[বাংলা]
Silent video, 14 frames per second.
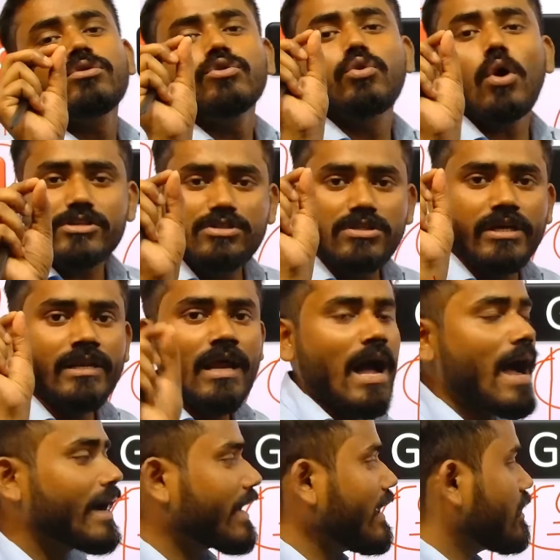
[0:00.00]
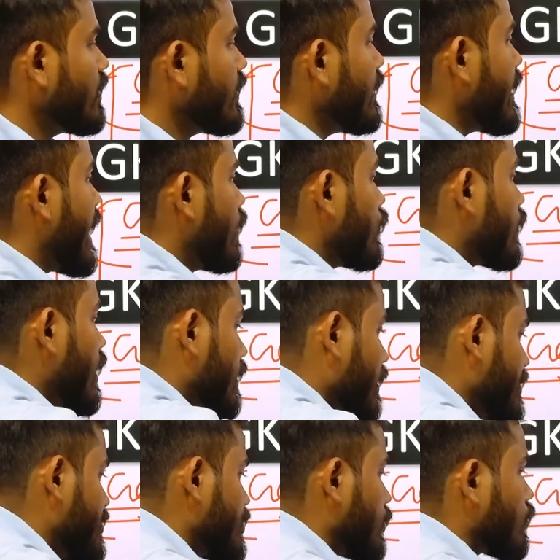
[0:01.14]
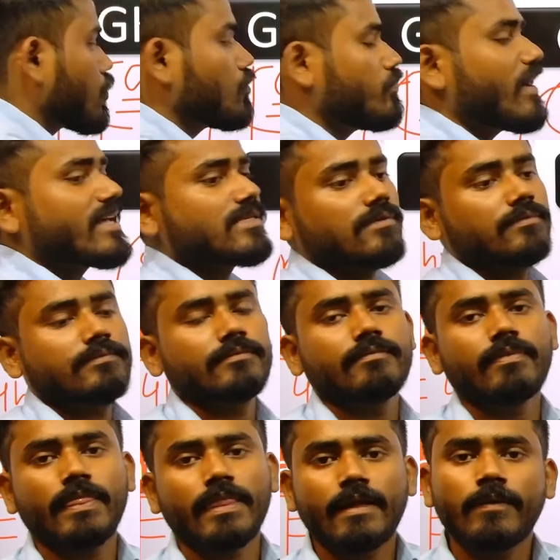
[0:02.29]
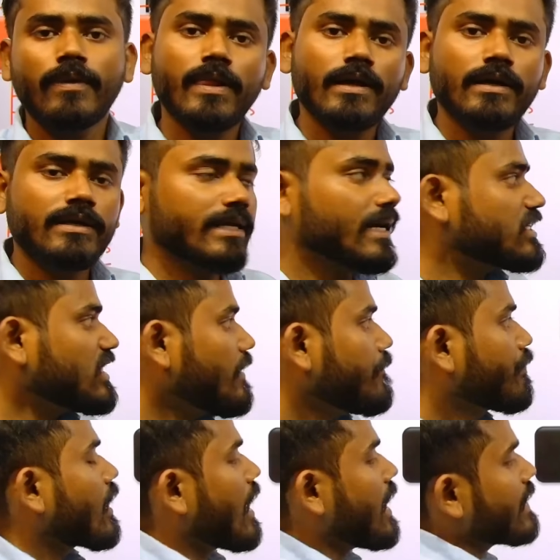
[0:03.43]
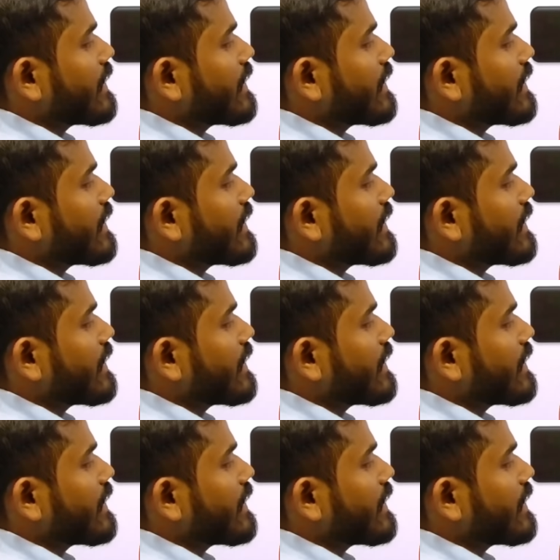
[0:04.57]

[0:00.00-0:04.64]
দশ দিন আগে থেকে এগুলোকে রিভিশন করো ব্যাস ঠিক আছে আর